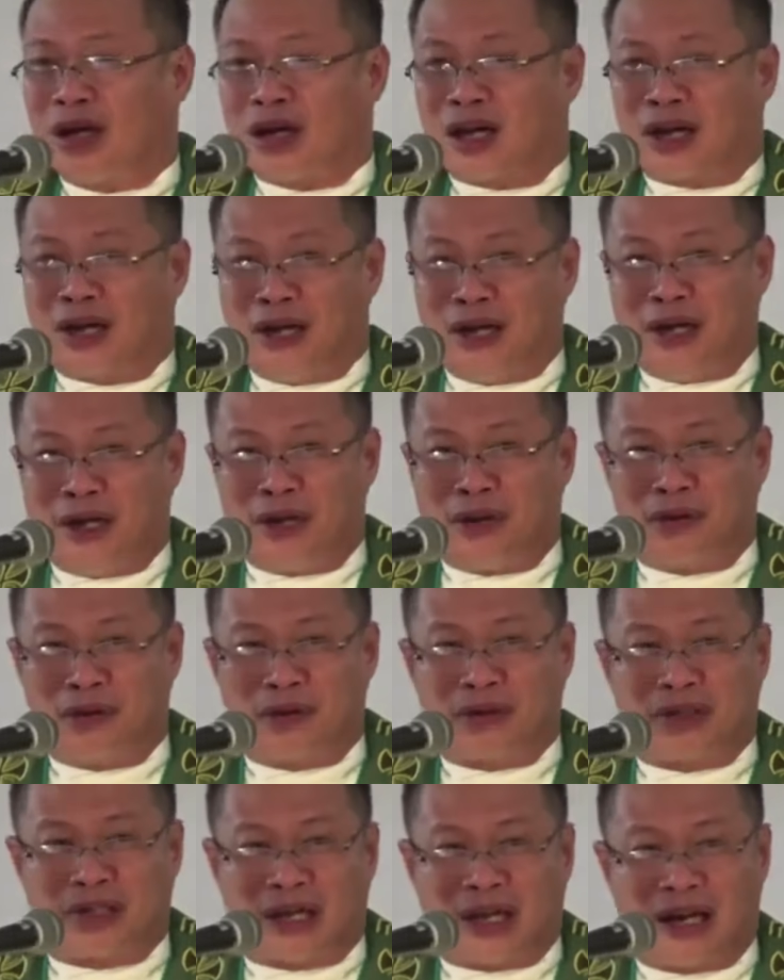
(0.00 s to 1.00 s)

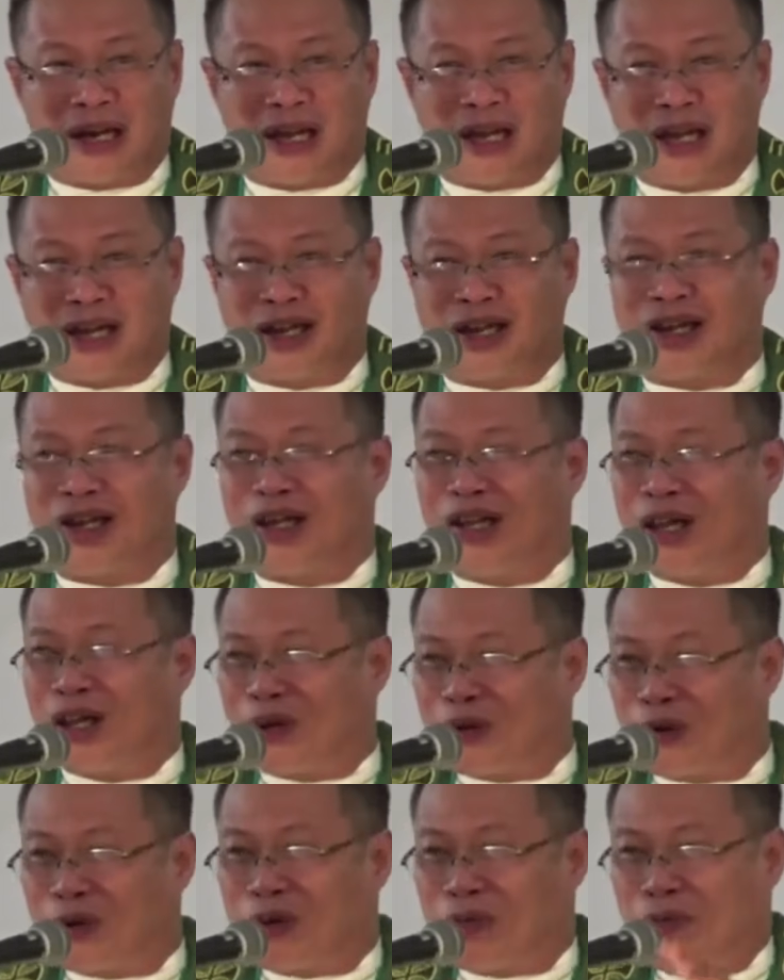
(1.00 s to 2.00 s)
kaninyong tanan,
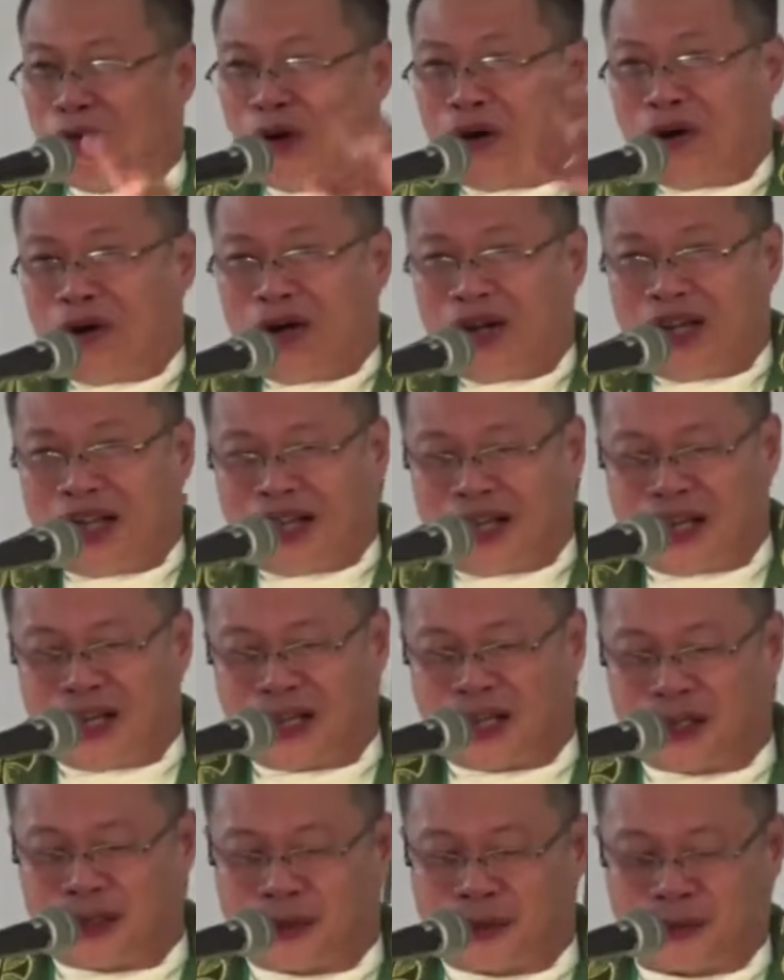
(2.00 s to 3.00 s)
good
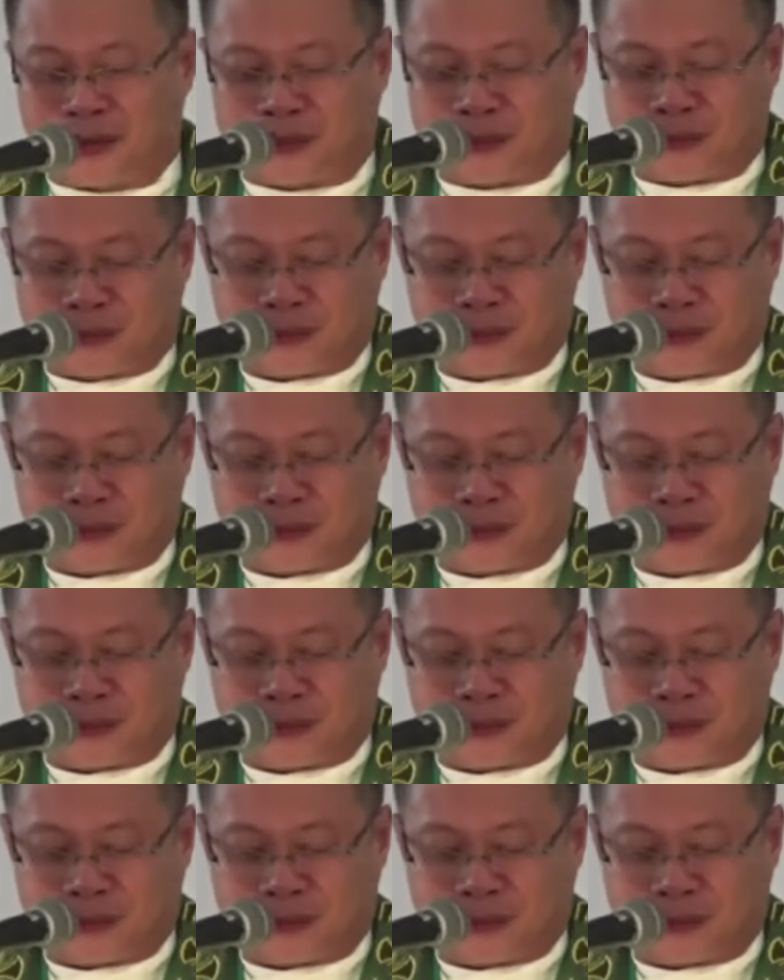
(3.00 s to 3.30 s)
morning!